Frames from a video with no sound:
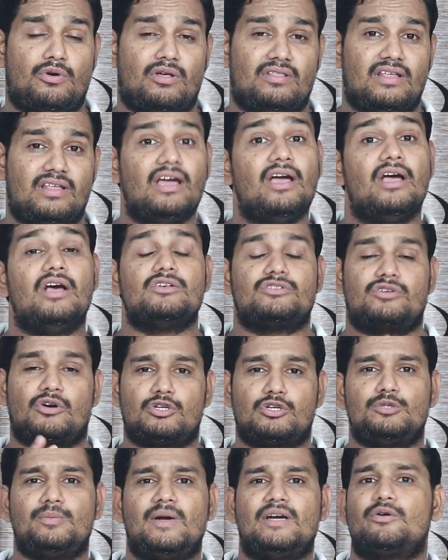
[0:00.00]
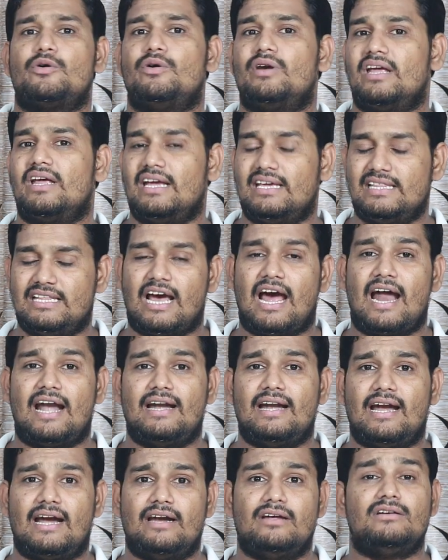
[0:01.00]
ఉంటుంది సో గుర్తుపెట్టుకోండి ఇది
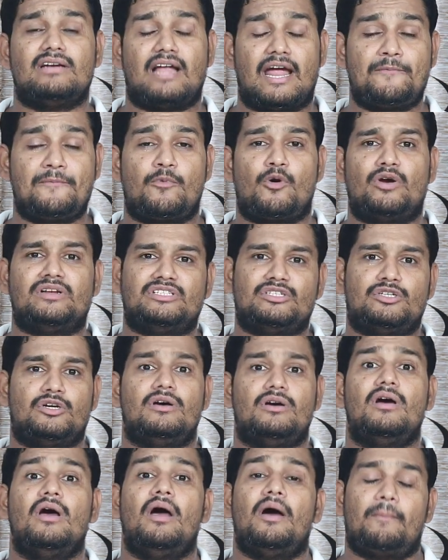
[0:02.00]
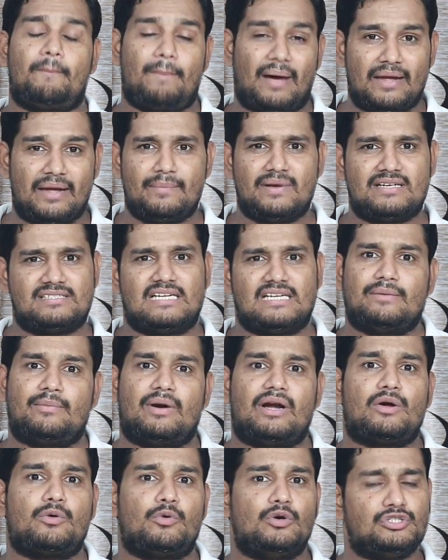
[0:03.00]
ఆండ్రాయిడ్ నైన్ పాయింట్ జీరో పై బేస్డ్
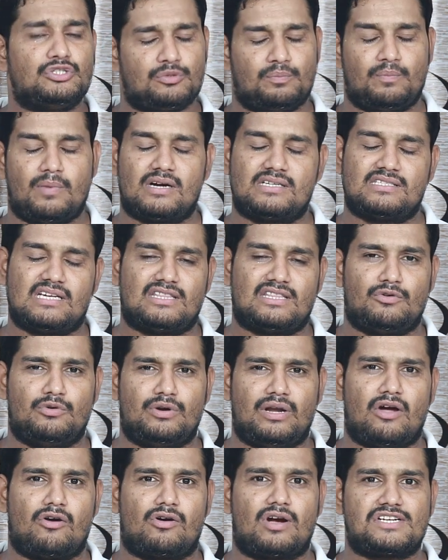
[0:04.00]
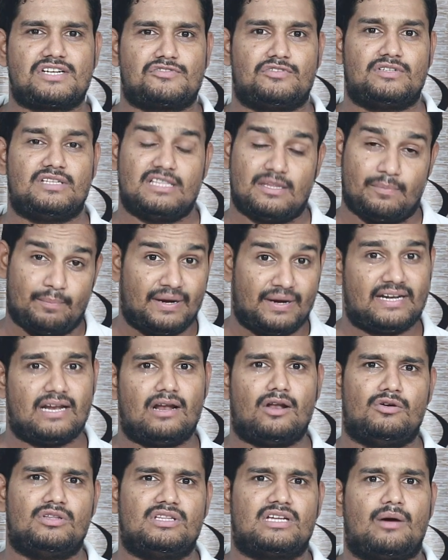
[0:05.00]
అనమాట కొంచెం బగ్స్ అయితే ఉండే అవకాశం ఉంది ఇది
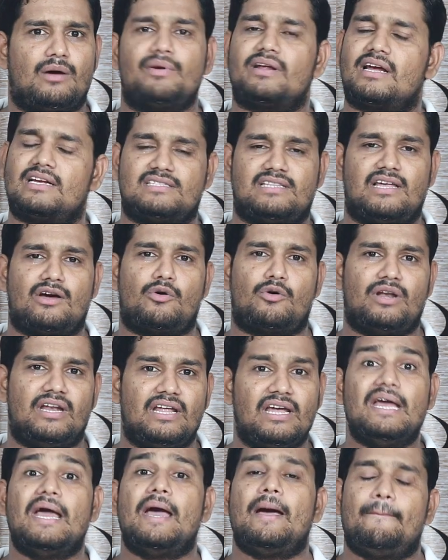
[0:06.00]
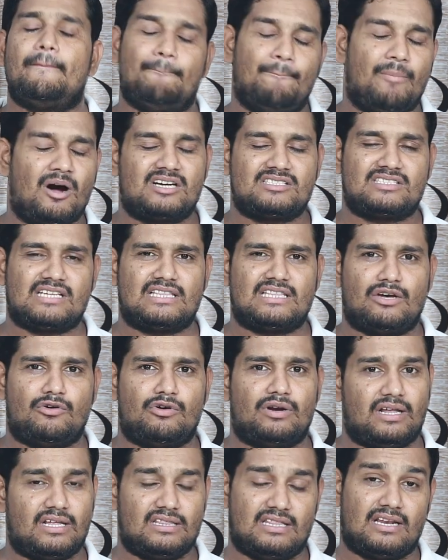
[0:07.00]
బీటాలో ఉంది కాబట్టి ఖచ్చితంగా కొన్ని బగ్స్ అయితే
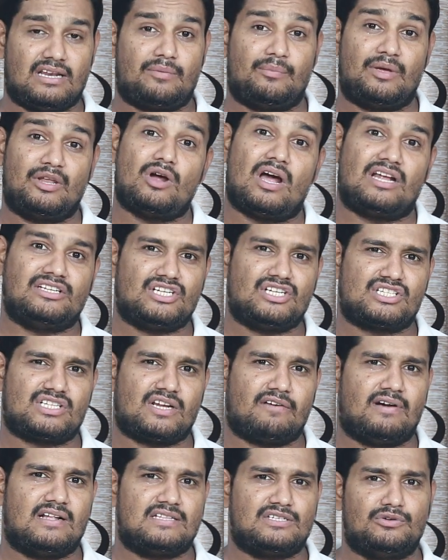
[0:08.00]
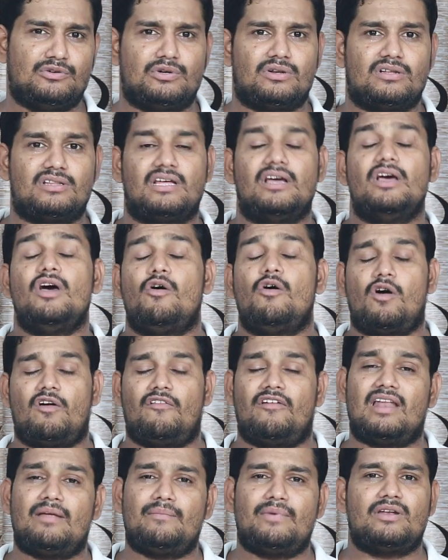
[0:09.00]
ఉంటాయి దీనికి మీరు అడ్జస్ట్ అవ్వాల్సి ఉంటుంది
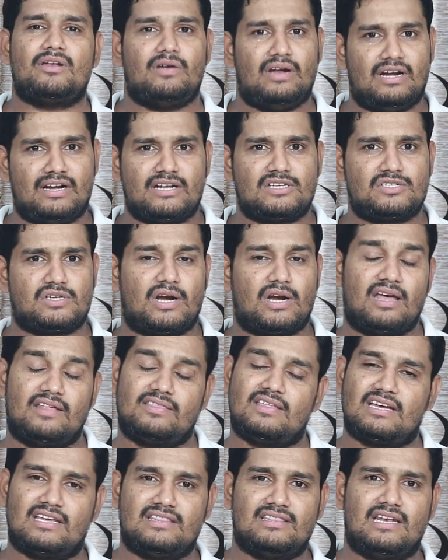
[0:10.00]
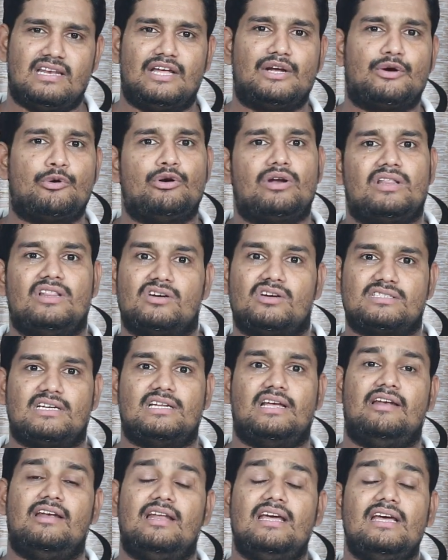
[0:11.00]
ఒకవేళ మీరు ఇంట్రెస్టెడ్ అయితే కింద లింక్ ఉంటుంది
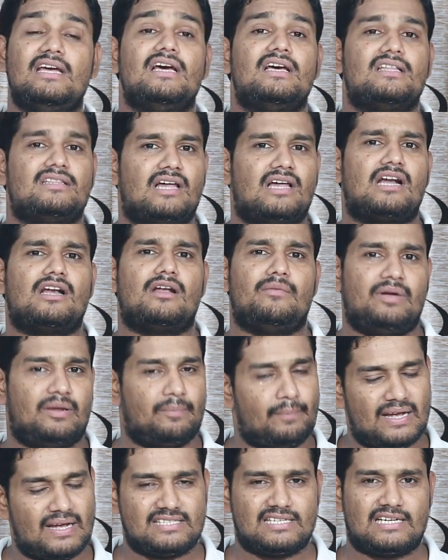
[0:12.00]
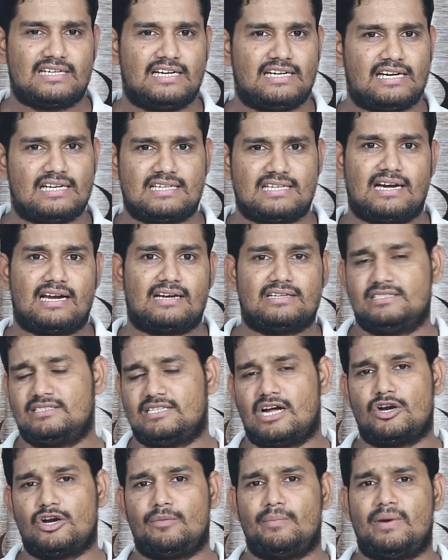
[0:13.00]
ఒకసారి వెళ్ళి దాంట్లో మీ బేసిక్ డీటెయిల్స్ ఎంటర్
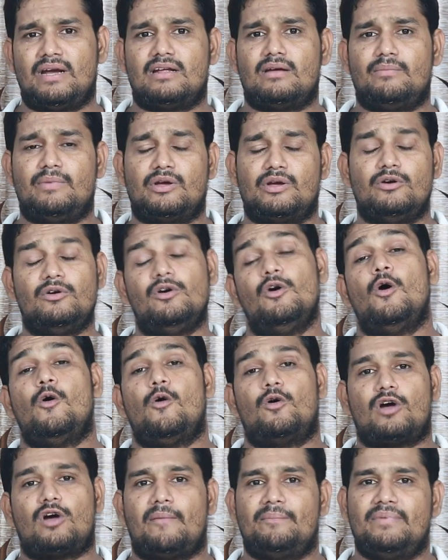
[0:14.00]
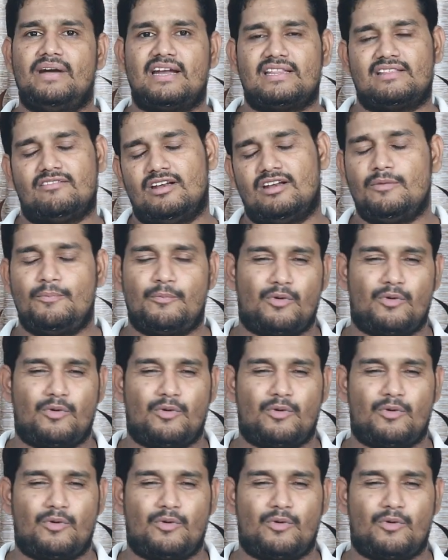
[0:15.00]
చేస్తే ఆటోమేటిక్గా మీకు ఒక అప్డేట్ అయితే వెళ్ళి